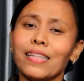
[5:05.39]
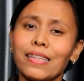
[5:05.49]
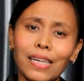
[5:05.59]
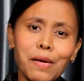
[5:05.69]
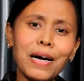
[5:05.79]

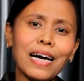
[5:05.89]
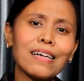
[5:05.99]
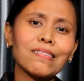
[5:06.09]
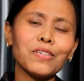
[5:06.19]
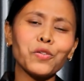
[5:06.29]
Terima
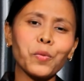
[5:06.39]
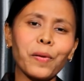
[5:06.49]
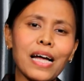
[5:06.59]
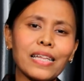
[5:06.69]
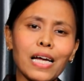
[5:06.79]
kasih untuk
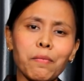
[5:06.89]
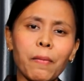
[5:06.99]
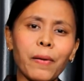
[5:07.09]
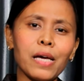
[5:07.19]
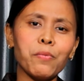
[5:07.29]
perhatian
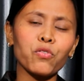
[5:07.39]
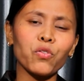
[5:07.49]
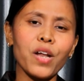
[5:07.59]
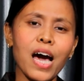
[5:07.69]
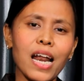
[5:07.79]
Bapak Ibu
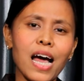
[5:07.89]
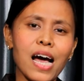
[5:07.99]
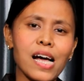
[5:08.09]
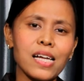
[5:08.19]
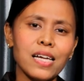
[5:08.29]

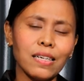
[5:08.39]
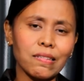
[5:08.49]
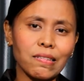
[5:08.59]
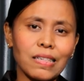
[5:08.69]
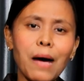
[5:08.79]
Saudara.
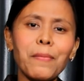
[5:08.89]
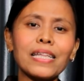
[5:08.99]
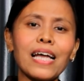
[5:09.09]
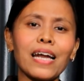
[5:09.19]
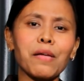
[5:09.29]
Selamat
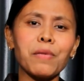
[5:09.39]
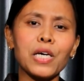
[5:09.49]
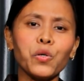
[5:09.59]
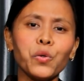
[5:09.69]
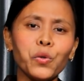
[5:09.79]
hari
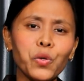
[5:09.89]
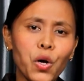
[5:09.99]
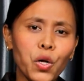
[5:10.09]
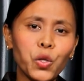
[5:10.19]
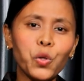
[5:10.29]
Minggu.
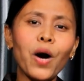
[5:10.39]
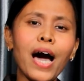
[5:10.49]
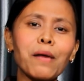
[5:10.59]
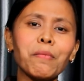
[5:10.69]
Tuhan